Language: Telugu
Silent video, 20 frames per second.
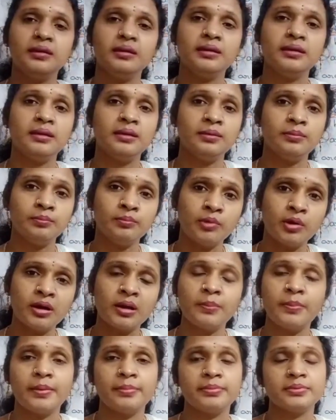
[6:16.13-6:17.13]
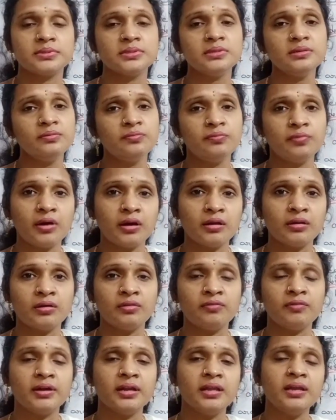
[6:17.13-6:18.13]
ఈ మోడల్ పేపర్స్ ఫాలో
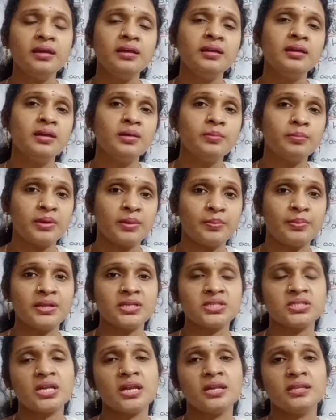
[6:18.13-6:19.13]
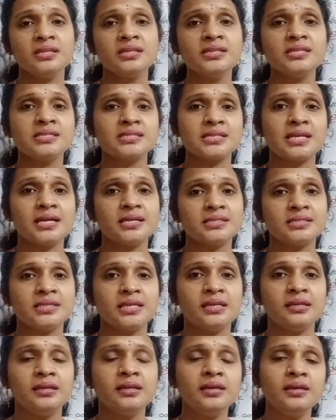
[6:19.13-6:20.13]
అవ్వండి ప్రిపరేషన్ అనేది స్టార్ట్
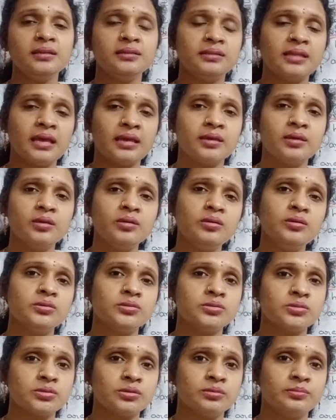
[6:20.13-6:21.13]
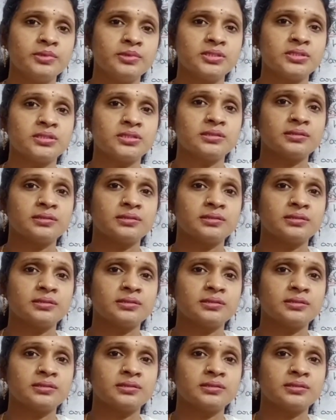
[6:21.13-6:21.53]
చేయండి థ్యాంక్ యూ సో మచ్